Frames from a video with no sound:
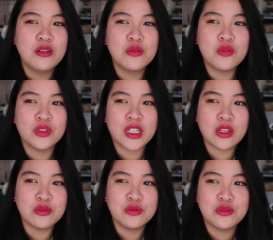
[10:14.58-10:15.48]
如果
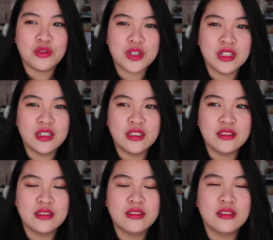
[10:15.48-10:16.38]
当初有一个人。
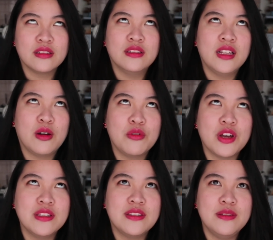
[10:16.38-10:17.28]
是啊，我又
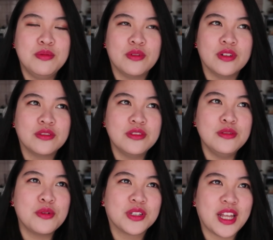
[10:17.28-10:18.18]
开始鸡婆了。就是
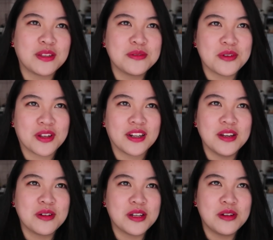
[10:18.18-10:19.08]
如果当初有人
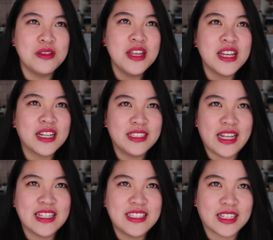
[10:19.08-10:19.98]
跟我跟跟
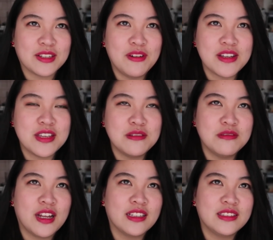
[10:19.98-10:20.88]
他讲的话，也
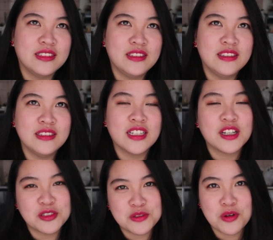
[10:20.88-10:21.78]
许他那
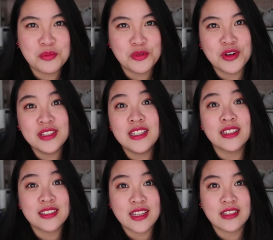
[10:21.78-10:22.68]
个时候不会这
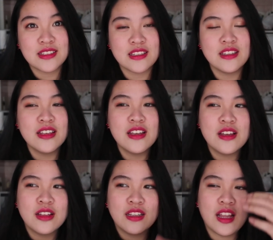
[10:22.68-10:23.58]
样伤心。
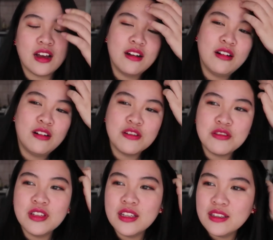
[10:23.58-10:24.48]
然后，
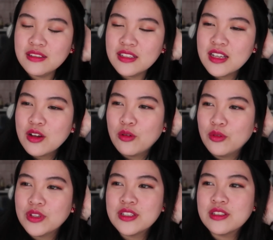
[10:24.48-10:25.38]
因为
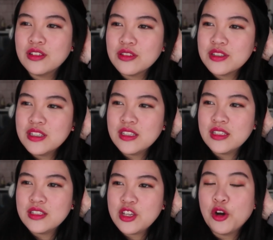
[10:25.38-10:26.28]
我那时候就
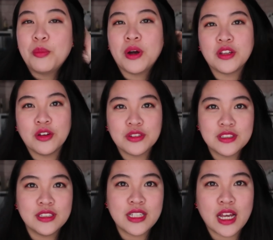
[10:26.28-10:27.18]
是也有朋友
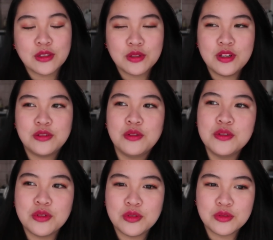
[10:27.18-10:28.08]
这样，所以就会
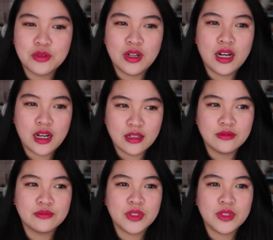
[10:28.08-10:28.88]
觉得说啊，